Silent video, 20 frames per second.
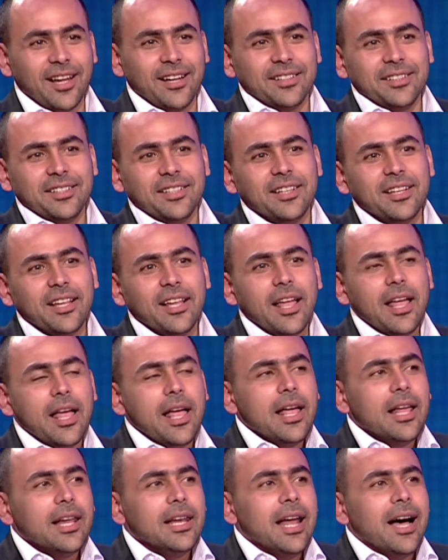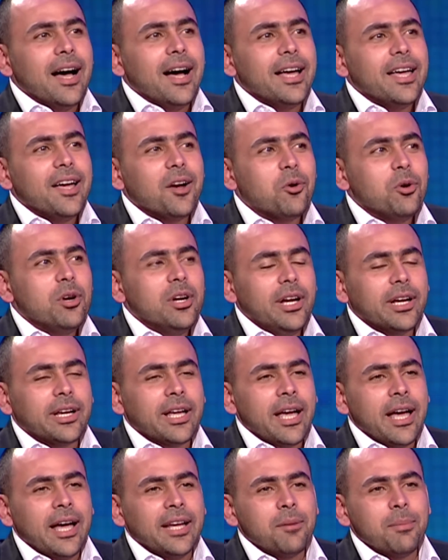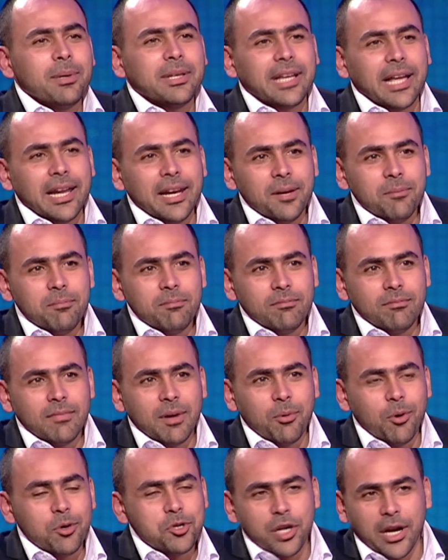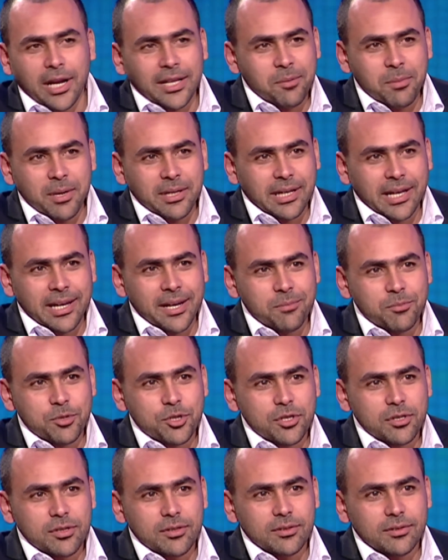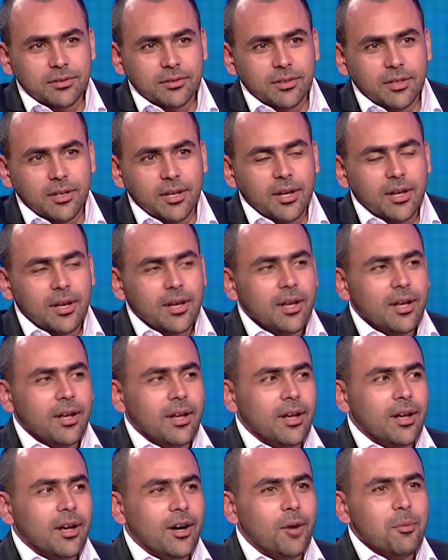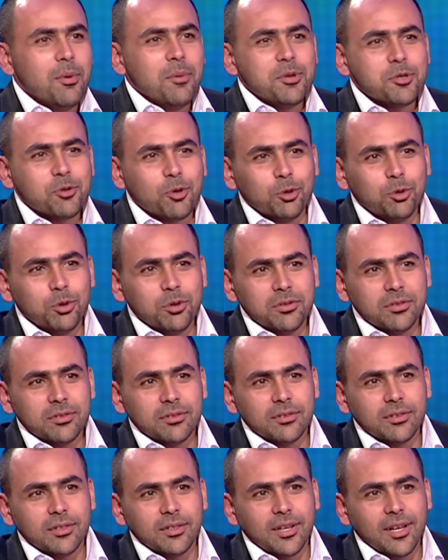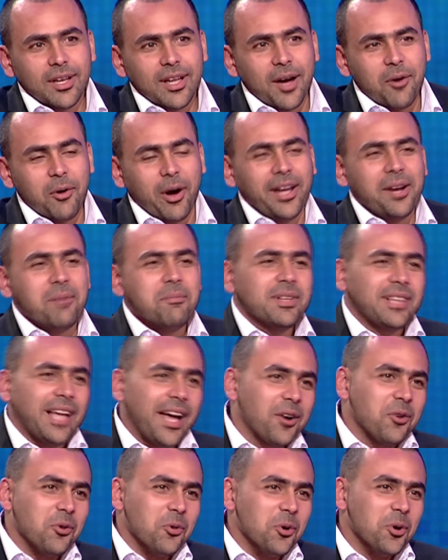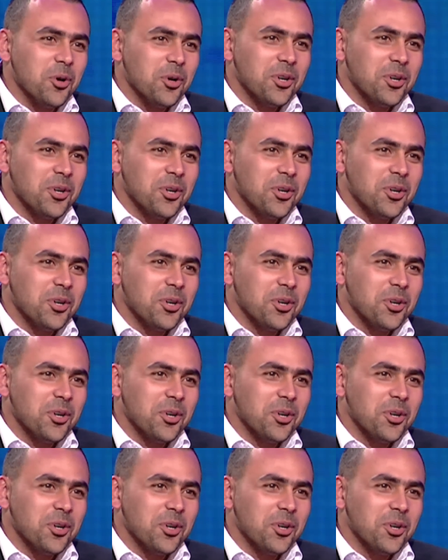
بالظبط لا هي كل حكايه انا بتكلم ما بقولش لحد ما يتكلمش اه, هم بيسكتوا واحيانا بيضحكوا